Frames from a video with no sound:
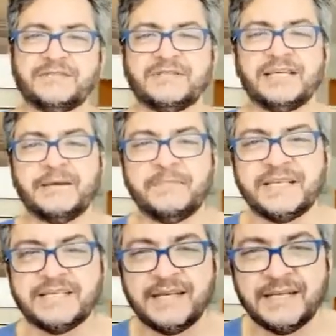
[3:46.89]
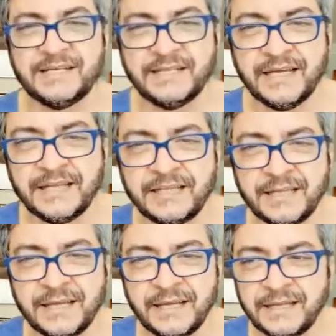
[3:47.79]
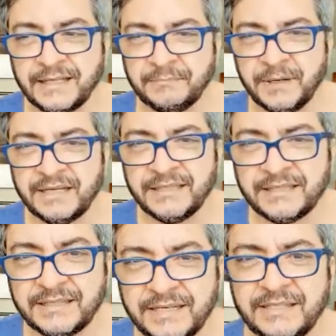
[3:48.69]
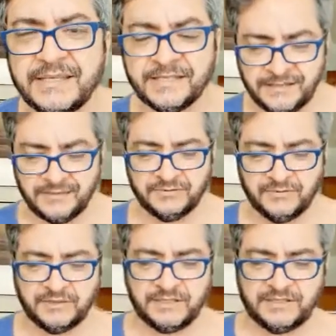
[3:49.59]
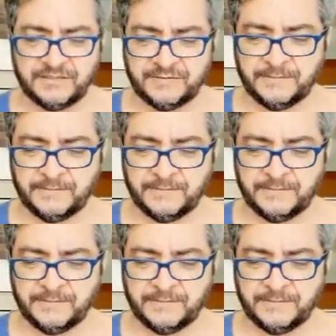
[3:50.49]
Isso está na passagem da, da, da página 35 do texto.